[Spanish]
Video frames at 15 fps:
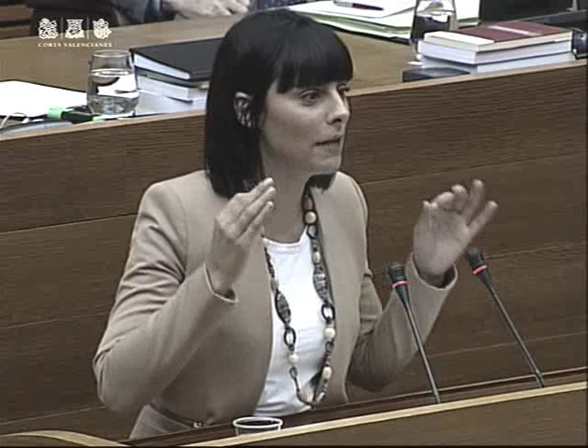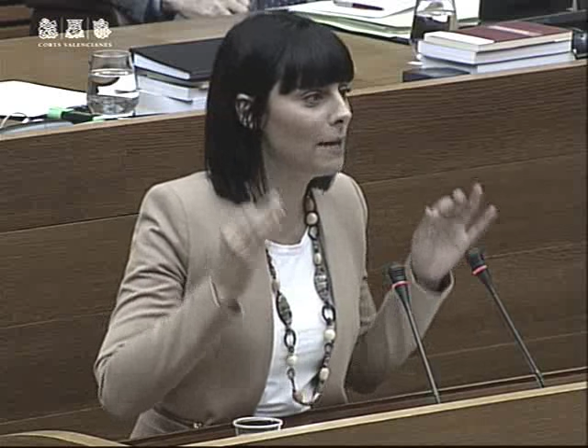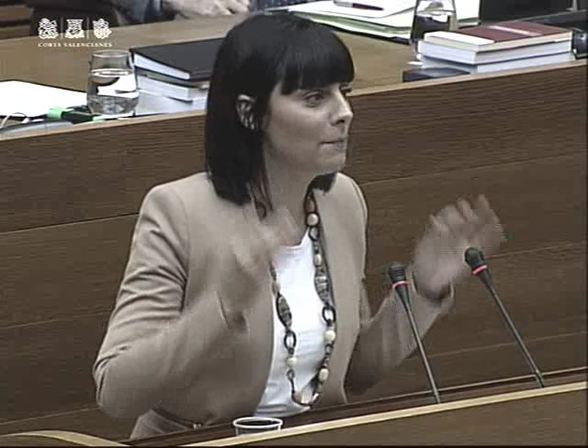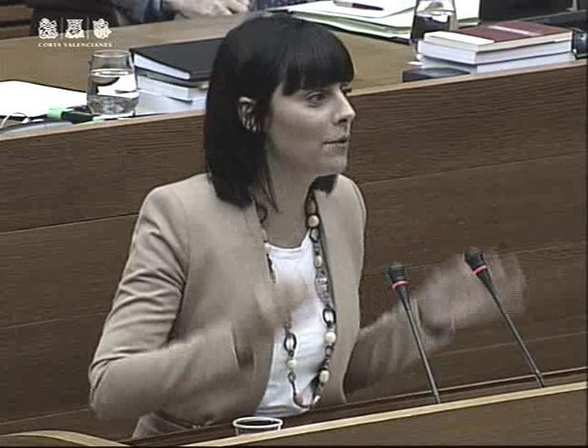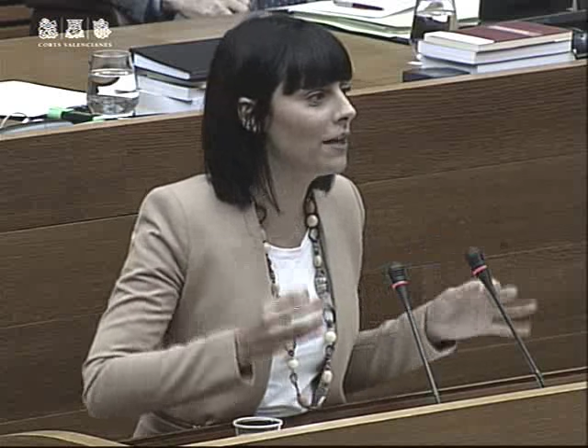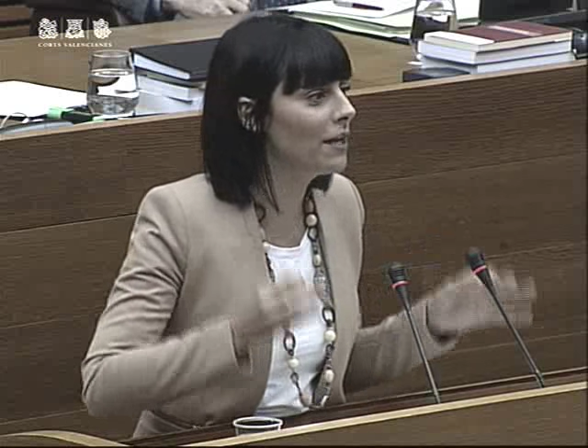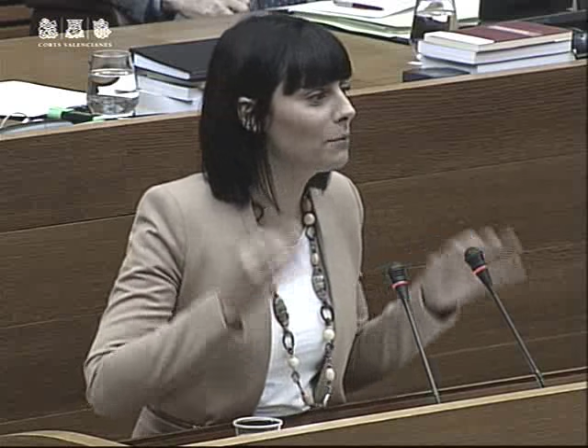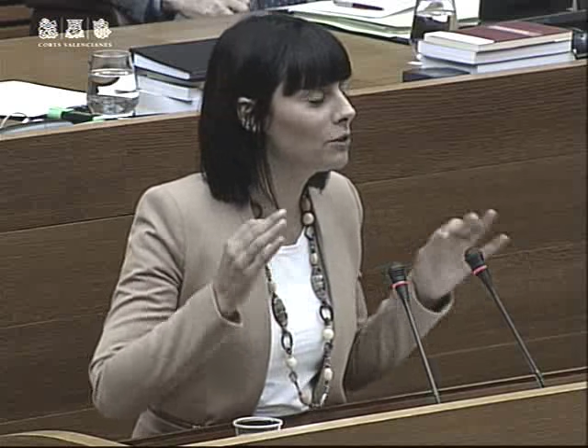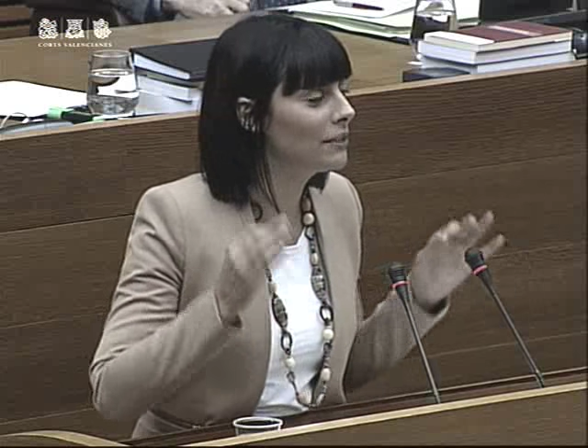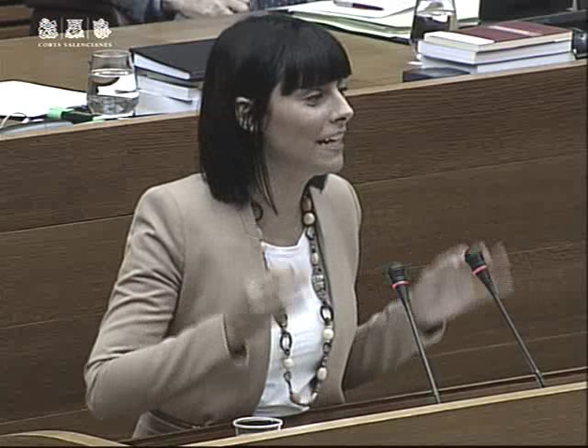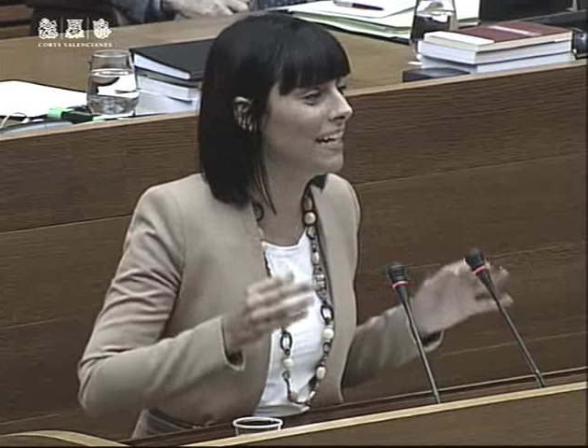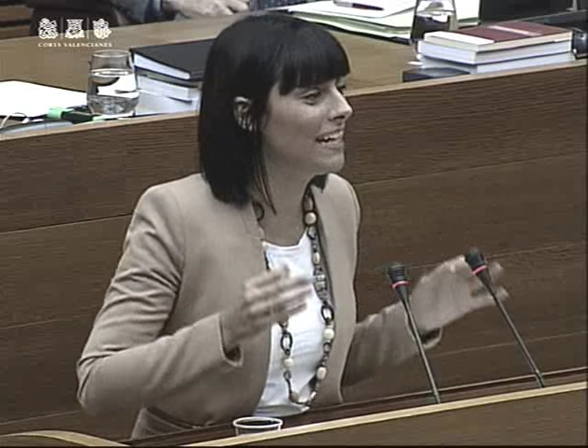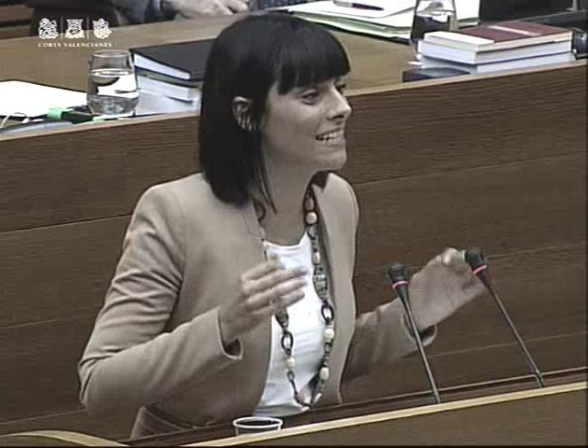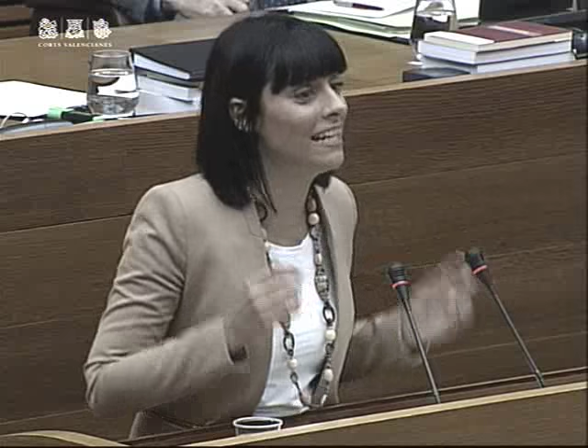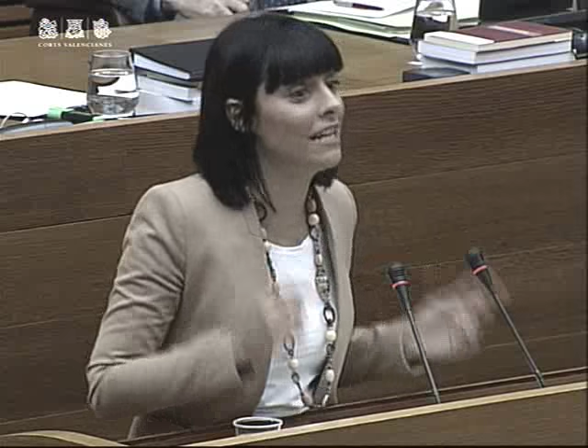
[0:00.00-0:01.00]
poder votar en
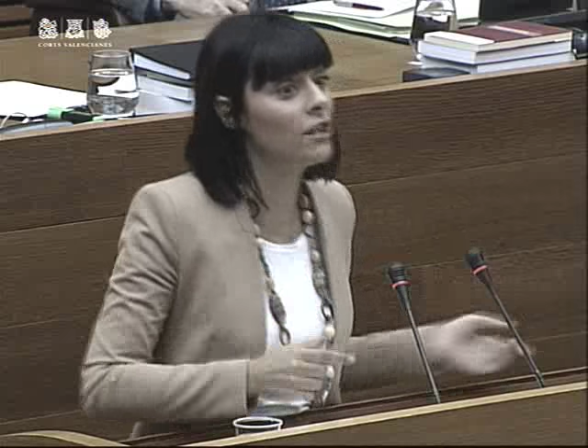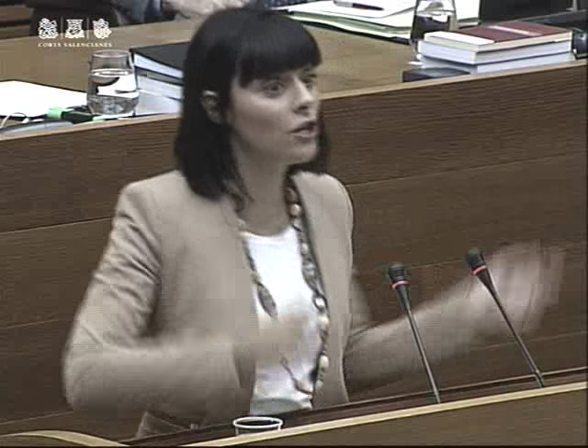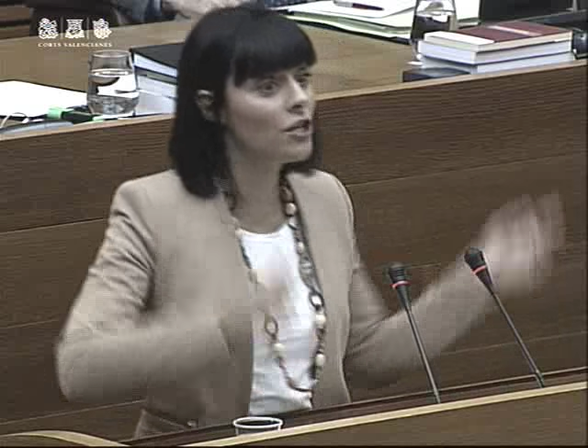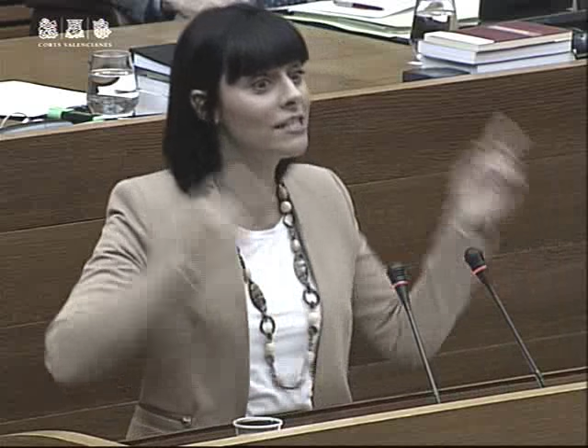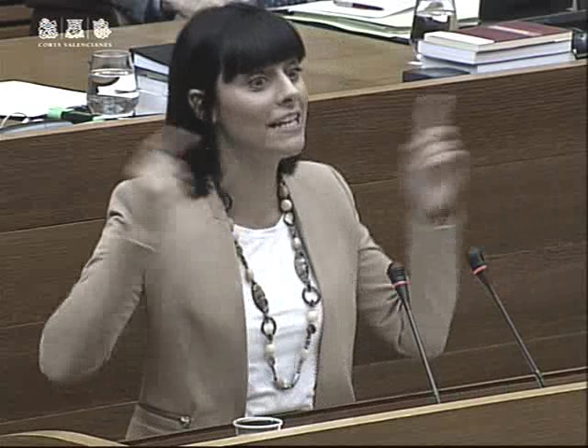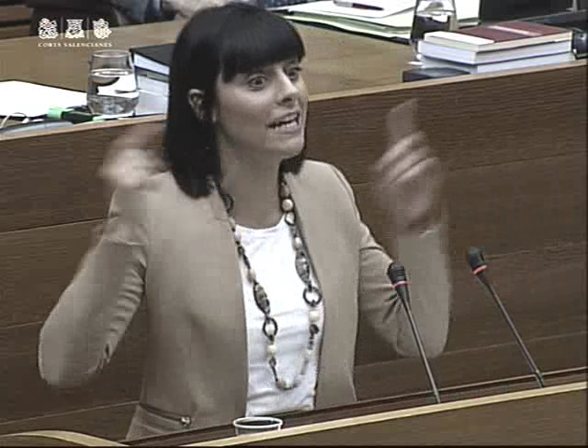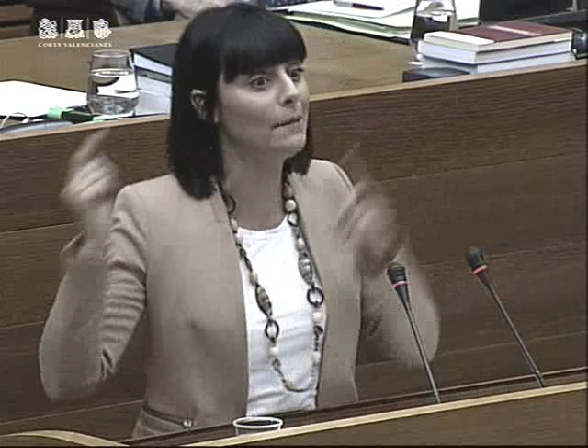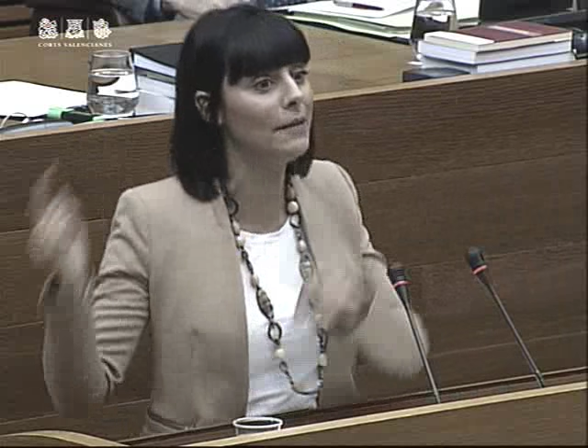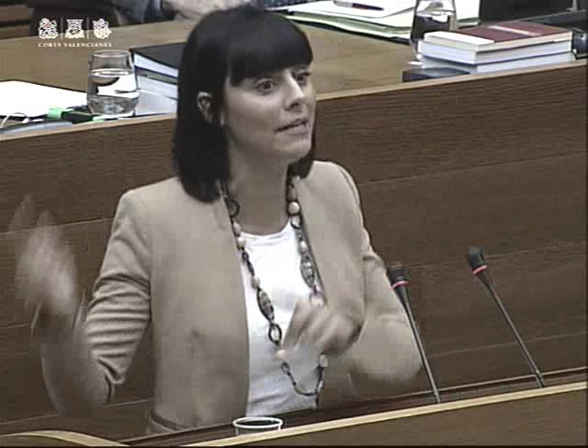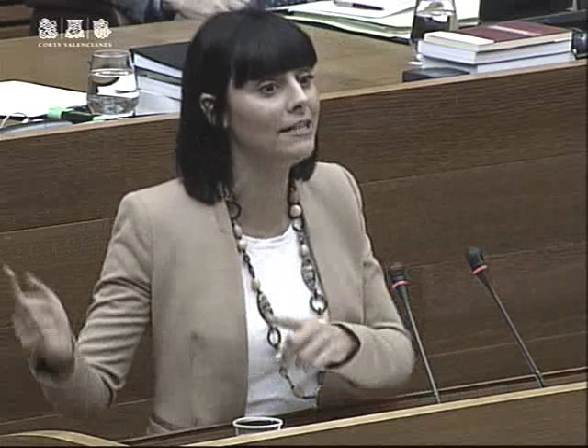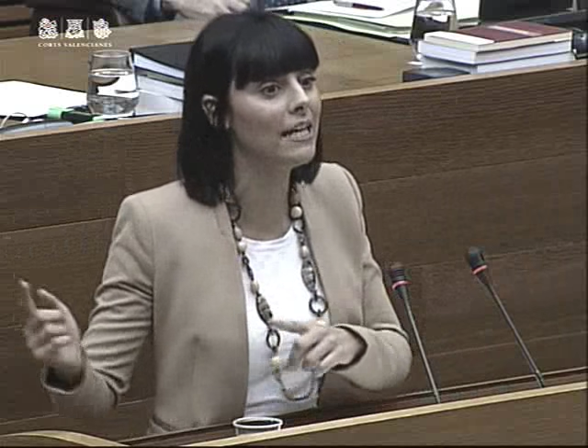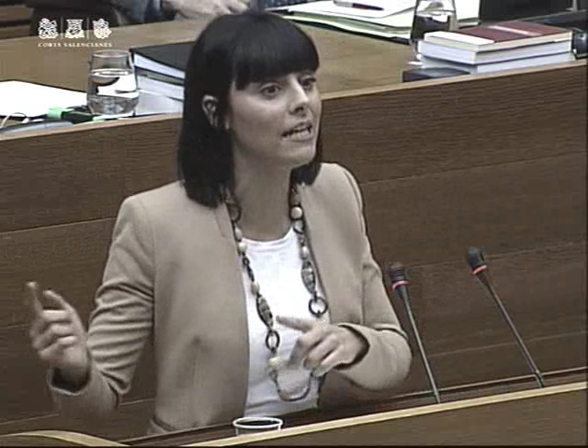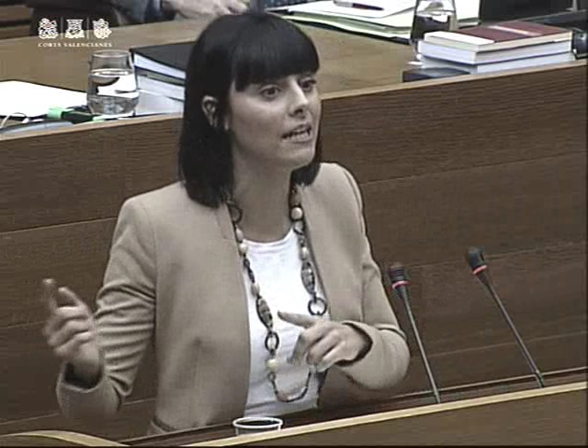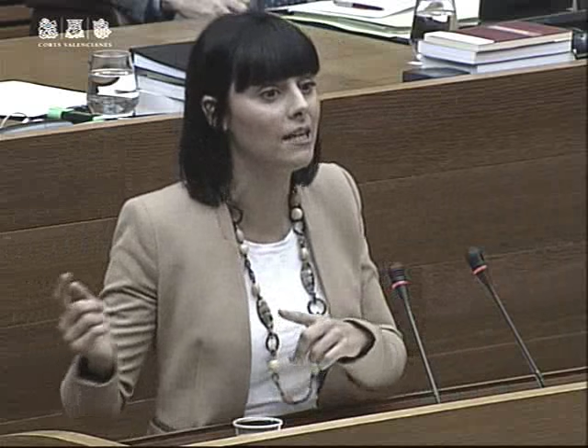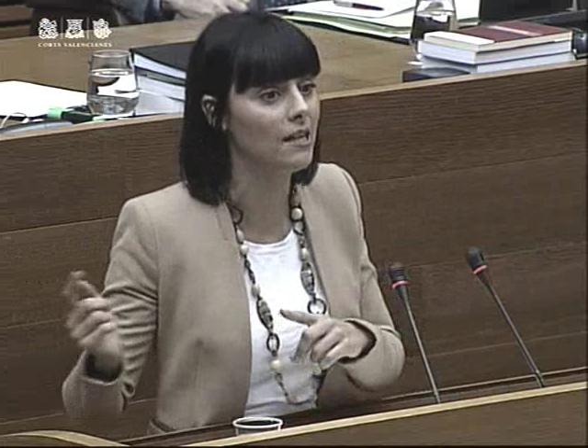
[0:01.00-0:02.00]
las elecciones del 20
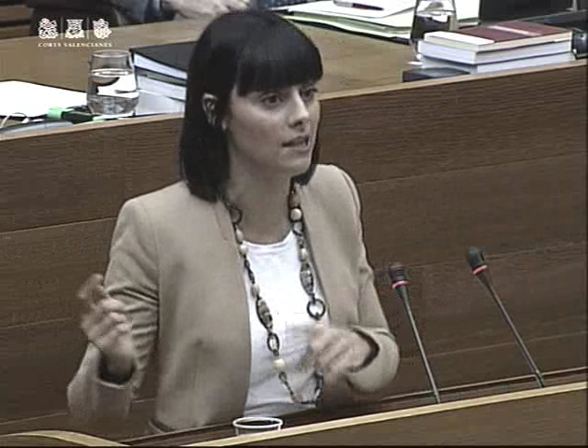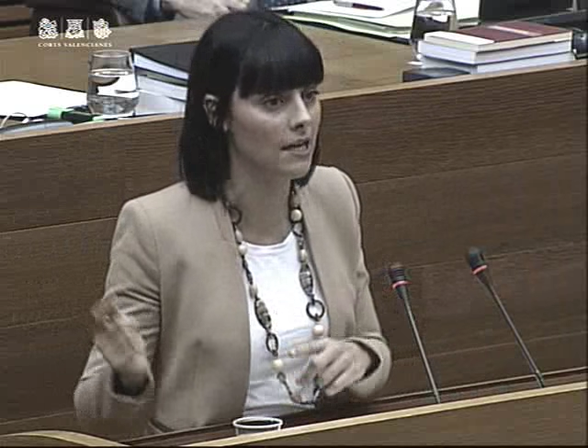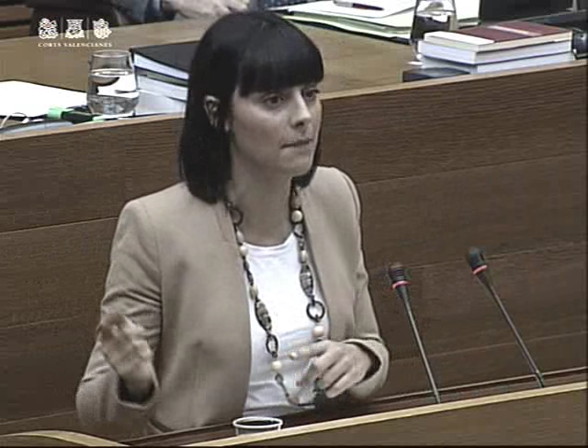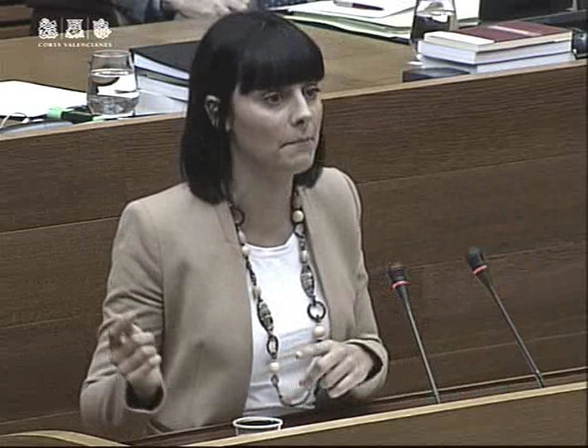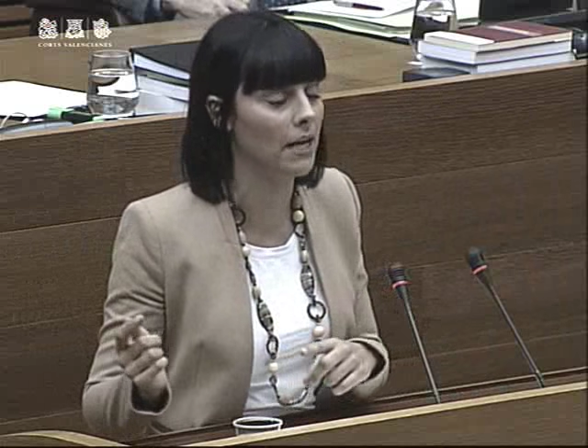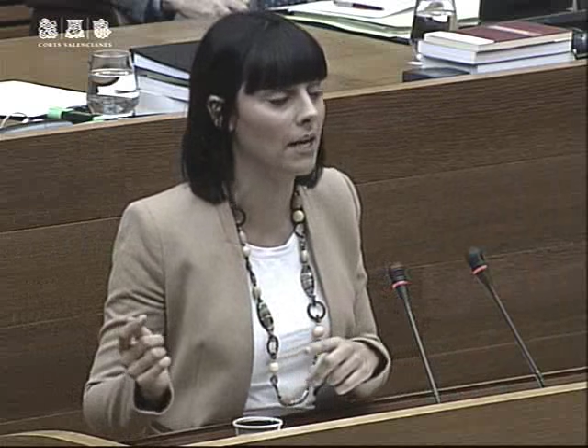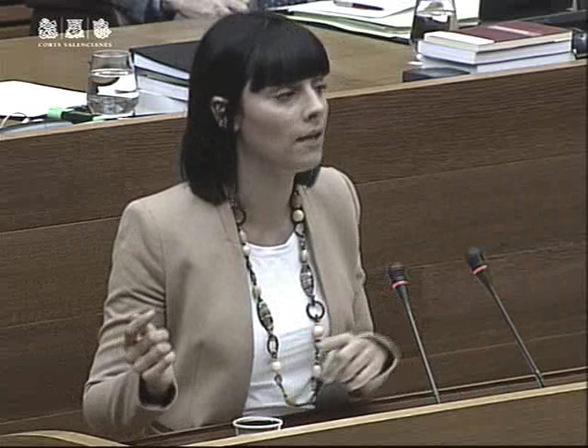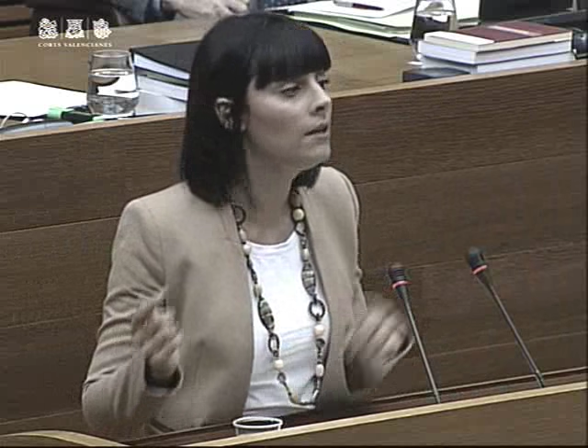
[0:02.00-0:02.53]
de diciembre.